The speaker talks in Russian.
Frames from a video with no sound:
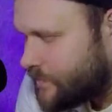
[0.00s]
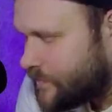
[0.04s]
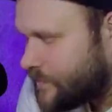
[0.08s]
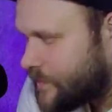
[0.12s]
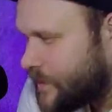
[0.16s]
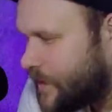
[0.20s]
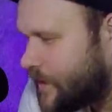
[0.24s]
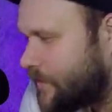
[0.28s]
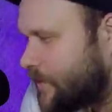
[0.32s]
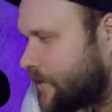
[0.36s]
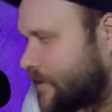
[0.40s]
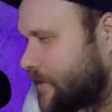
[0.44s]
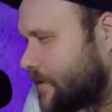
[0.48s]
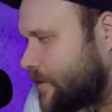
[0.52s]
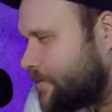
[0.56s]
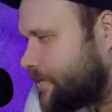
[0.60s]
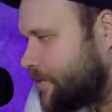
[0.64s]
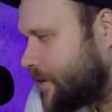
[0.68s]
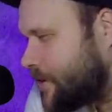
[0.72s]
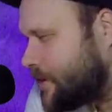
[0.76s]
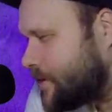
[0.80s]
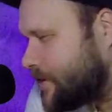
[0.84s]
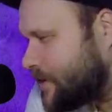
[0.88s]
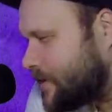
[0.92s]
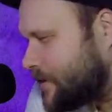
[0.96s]
А вот
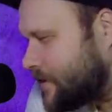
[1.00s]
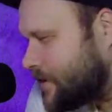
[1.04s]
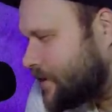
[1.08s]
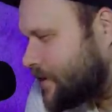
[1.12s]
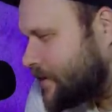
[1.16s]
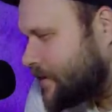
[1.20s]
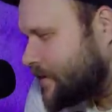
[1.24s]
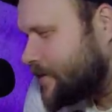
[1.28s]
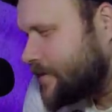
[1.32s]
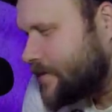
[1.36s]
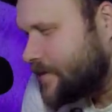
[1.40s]
теперь сделал.